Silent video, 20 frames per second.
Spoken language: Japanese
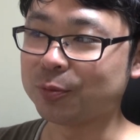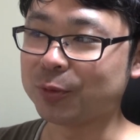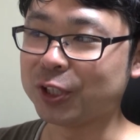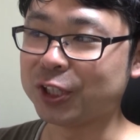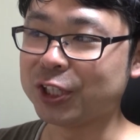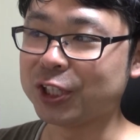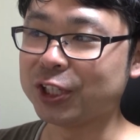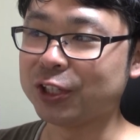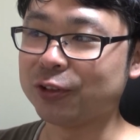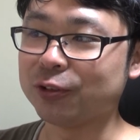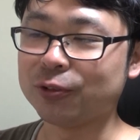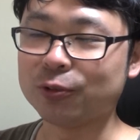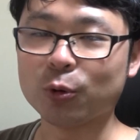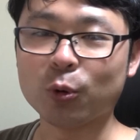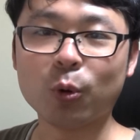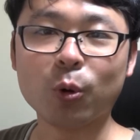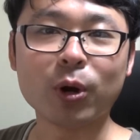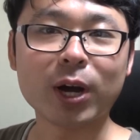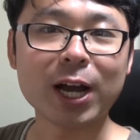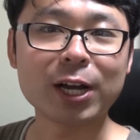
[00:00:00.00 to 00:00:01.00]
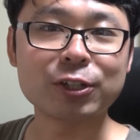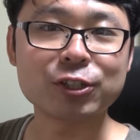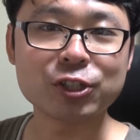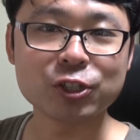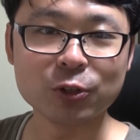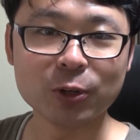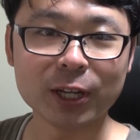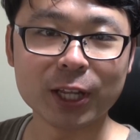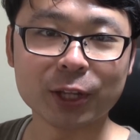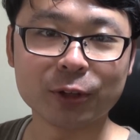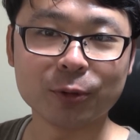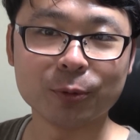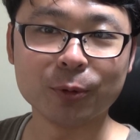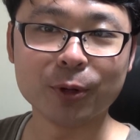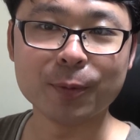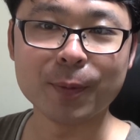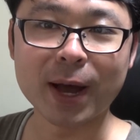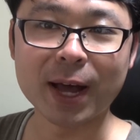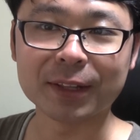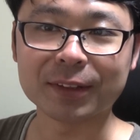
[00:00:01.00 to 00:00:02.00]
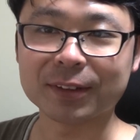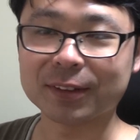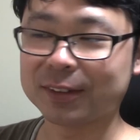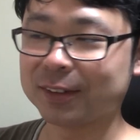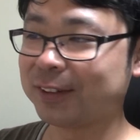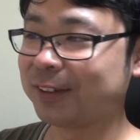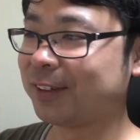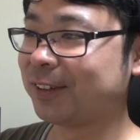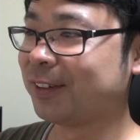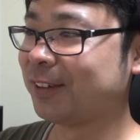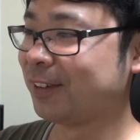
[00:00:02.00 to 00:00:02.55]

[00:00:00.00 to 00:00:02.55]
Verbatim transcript: ミニ竜を捕獲しようかなと思います